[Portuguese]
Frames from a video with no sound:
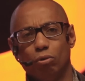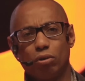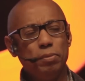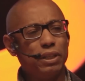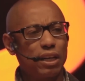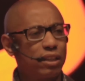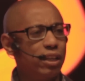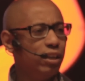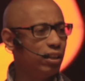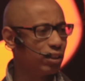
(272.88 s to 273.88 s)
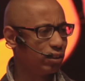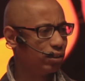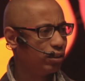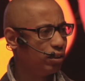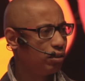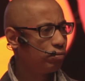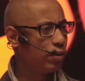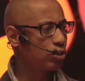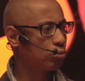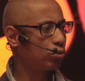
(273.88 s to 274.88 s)
o que me dá na telha.
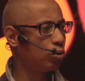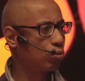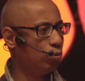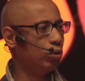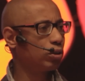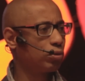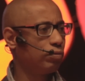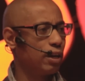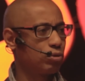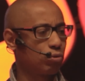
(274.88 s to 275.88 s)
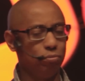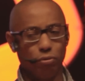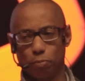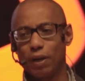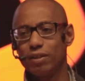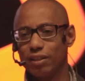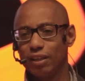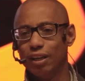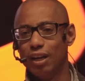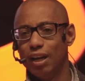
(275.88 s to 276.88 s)
Faço o que eu curto e faço com muito
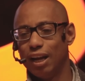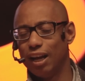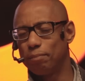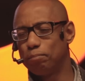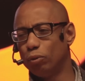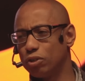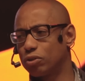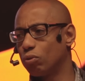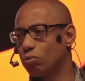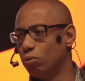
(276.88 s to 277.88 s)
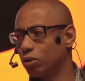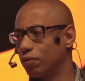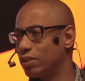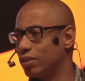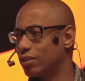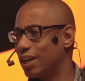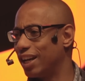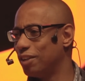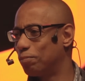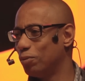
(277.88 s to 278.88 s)
prazer. É por isso que eu curto fazer
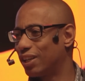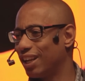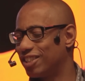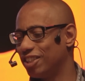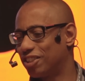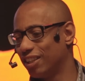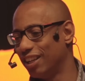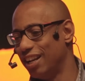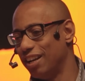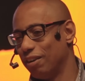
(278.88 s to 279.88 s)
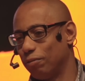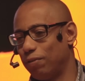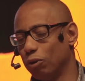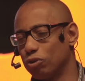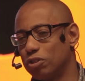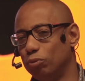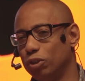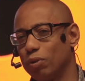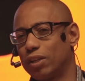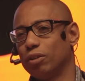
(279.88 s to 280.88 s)
design, porque a gente falou-se
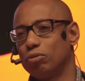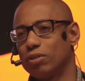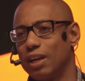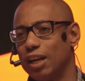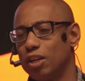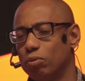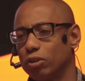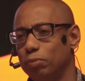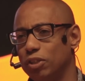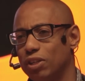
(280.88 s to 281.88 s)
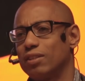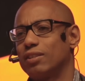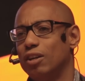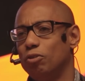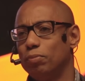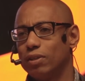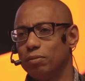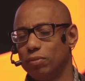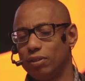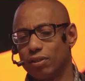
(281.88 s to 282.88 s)
muito aqui do design enquanto mediação,
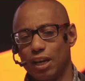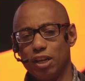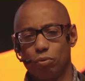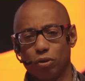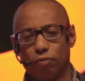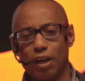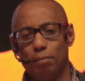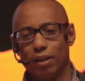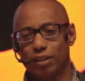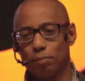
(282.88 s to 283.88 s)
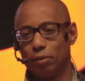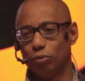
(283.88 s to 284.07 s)
design enquanto ferramenta para